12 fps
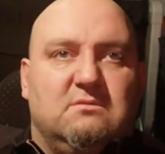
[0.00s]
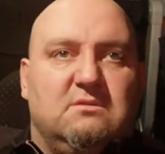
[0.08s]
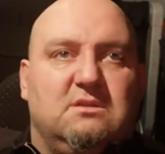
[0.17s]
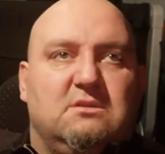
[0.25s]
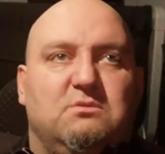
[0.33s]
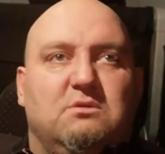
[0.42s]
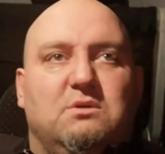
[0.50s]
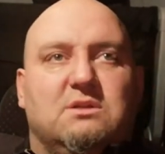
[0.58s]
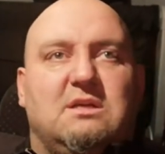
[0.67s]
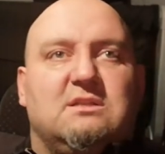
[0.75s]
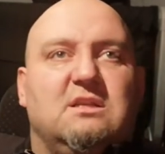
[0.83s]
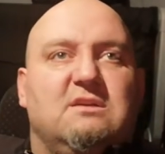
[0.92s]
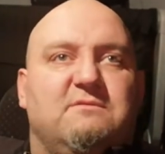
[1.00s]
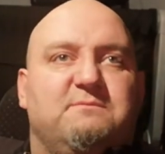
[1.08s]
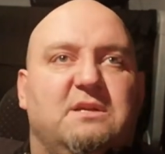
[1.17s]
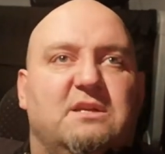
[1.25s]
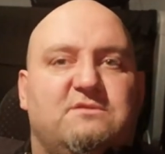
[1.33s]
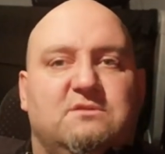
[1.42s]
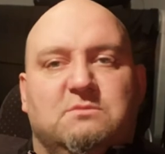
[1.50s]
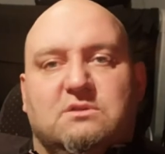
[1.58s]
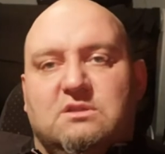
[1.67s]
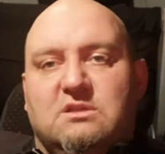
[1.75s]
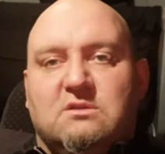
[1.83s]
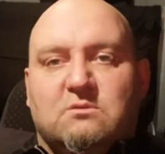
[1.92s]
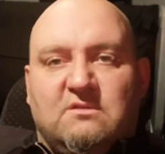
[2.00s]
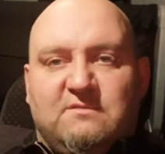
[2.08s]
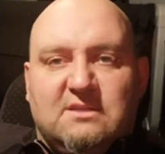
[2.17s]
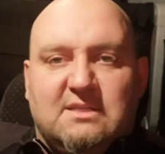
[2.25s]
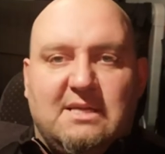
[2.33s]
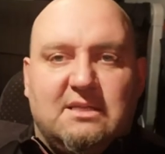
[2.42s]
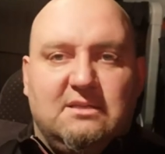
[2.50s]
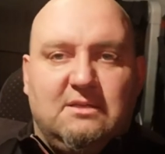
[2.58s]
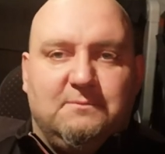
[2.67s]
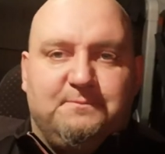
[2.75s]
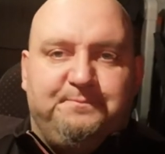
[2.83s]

I to było na tyle w pierwszym odcinku nowej serii.